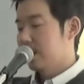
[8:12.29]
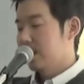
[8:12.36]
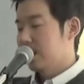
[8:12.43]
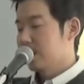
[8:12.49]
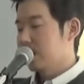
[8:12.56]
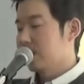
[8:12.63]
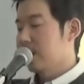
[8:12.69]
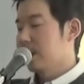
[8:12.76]

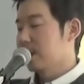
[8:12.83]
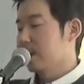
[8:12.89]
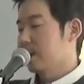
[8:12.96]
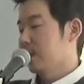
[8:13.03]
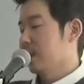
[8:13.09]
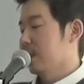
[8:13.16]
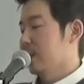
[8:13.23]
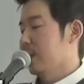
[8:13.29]
つま
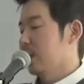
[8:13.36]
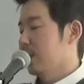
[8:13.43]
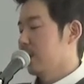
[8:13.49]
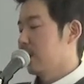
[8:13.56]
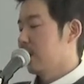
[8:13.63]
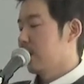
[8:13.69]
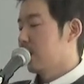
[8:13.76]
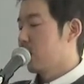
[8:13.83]
り
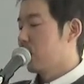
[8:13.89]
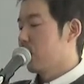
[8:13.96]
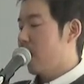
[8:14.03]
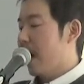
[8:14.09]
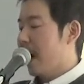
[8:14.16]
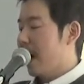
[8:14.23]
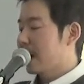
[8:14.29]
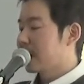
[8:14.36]
こ
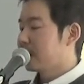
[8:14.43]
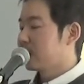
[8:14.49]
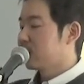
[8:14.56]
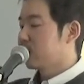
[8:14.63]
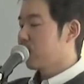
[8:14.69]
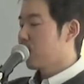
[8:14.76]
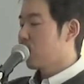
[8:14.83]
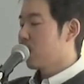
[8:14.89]
の悪
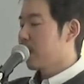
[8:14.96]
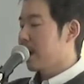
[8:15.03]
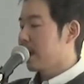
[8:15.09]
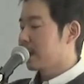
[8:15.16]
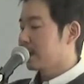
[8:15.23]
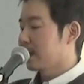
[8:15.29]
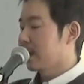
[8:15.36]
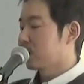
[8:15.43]
党
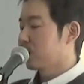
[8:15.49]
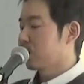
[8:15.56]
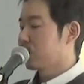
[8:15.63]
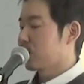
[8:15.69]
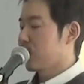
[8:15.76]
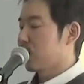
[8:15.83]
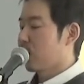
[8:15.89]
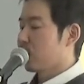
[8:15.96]
がいたとし
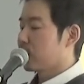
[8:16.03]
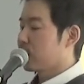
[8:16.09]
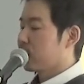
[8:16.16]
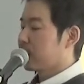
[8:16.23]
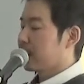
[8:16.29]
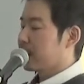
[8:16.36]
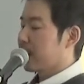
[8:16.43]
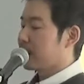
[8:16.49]
ても、いろ
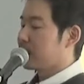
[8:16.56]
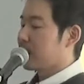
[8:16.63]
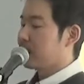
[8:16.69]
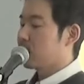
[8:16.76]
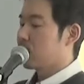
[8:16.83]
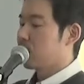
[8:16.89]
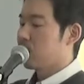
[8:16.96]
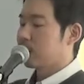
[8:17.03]
んな企
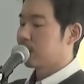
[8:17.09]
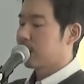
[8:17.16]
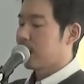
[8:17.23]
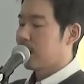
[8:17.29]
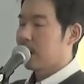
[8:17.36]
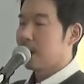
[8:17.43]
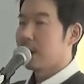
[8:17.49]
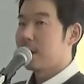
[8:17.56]
みを持っ
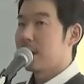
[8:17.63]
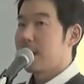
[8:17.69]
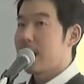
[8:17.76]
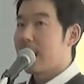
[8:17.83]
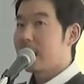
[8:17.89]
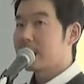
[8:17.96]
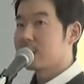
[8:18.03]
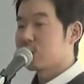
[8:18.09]
て
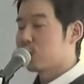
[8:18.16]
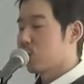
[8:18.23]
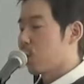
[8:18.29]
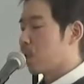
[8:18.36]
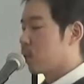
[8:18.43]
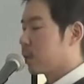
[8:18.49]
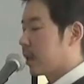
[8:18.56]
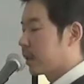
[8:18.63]
悪事
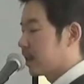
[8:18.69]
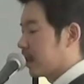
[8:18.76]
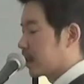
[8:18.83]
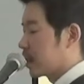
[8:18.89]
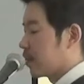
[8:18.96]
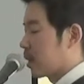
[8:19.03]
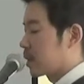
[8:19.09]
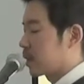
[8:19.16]
を行ってい
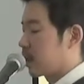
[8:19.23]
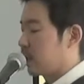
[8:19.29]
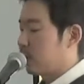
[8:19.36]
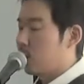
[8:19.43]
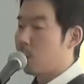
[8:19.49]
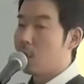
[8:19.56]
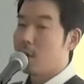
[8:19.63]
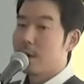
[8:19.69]
きますけれど
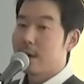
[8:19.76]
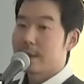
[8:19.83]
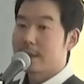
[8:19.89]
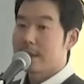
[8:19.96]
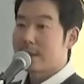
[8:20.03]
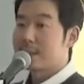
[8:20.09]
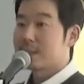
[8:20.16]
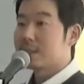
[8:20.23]
も、
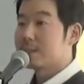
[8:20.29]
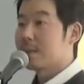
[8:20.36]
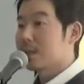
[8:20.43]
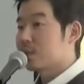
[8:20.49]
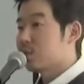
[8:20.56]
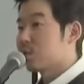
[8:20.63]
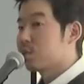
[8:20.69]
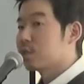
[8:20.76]
結
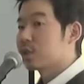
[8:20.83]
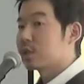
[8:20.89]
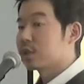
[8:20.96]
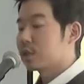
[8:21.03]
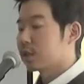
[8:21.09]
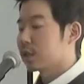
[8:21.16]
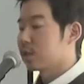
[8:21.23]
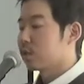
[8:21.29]
末を
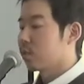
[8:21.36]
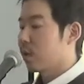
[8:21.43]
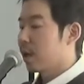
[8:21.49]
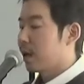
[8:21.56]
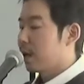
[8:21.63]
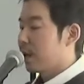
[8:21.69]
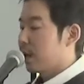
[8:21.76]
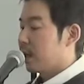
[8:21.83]
握っているの
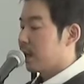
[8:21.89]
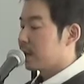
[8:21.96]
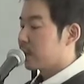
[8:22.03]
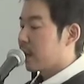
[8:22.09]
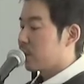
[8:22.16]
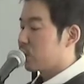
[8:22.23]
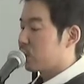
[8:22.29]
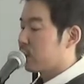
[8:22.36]
は
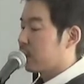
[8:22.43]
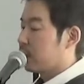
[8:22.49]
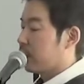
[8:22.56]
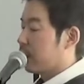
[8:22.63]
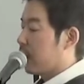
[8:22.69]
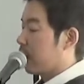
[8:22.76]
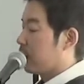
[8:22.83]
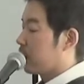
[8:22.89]
最終的には
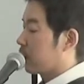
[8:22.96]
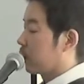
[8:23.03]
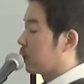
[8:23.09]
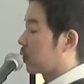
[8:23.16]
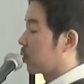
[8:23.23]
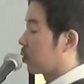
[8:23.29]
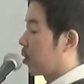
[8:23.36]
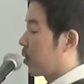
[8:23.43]
神だとい
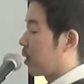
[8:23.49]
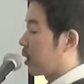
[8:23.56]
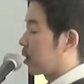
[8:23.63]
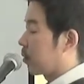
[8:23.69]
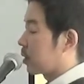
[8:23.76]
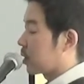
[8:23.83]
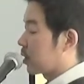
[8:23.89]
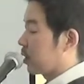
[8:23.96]
うことが分か
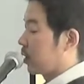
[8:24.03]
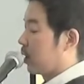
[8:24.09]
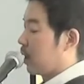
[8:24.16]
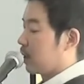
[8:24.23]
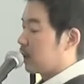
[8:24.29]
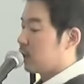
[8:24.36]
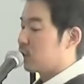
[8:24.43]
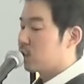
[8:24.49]
ります。で
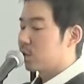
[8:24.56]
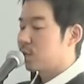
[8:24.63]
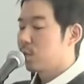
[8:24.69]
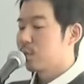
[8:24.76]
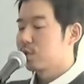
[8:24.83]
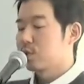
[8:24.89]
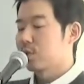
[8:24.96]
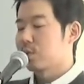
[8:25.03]
非常に
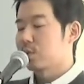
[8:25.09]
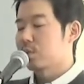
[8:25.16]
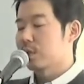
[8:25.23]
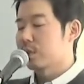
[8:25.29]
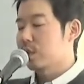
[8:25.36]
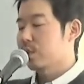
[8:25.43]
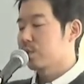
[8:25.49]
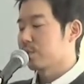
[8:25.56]
面白いことは、
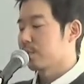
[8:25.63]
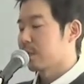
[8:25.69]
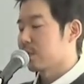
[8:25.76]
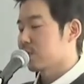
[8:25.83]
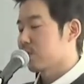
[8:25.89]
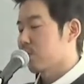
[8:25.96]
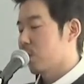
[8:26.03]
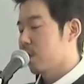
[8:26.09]
聖書を見ま
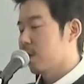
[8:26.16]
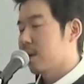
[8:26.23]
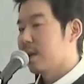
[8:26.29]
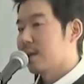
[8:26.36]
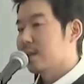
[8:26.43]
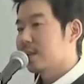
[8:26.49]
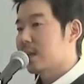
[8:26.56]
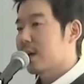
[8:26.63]
すと
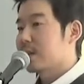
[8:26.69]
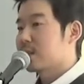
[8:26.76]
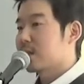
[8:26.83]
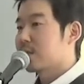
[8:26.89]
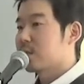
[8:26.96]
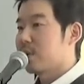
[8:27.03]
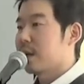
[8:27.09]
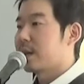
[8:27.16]
さんぜ
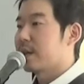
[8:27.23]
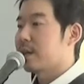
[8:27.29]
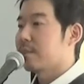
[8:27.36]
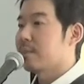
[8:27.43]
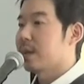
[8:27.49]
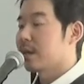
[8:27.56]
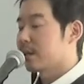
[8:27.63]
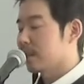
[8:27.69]
んごひゃくね
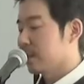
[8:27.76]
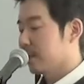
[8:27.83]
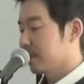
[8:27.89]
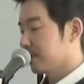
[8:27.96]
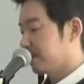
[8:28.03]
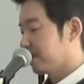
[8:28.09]
んまえに